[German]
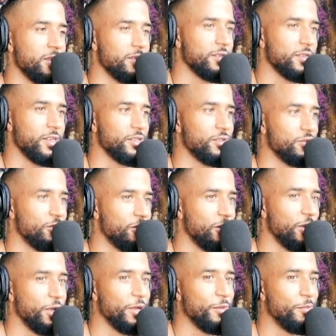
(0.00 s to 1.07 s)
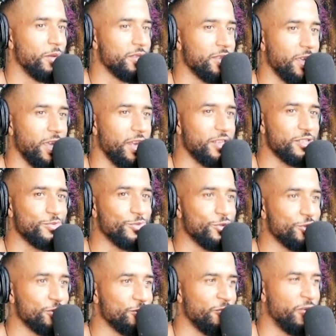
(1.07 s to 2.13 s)
Ding. Also
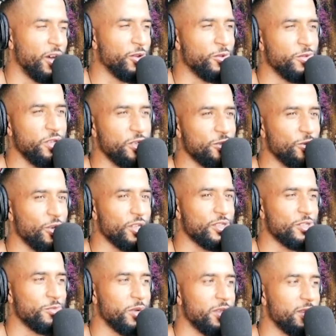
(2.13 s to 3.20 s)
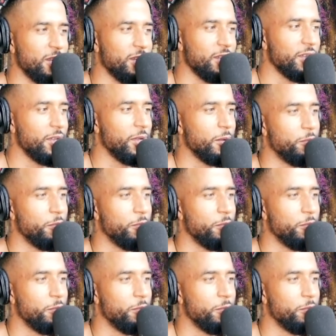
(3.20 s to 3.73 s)
Materialismus war noch nie so richtig mein Ding.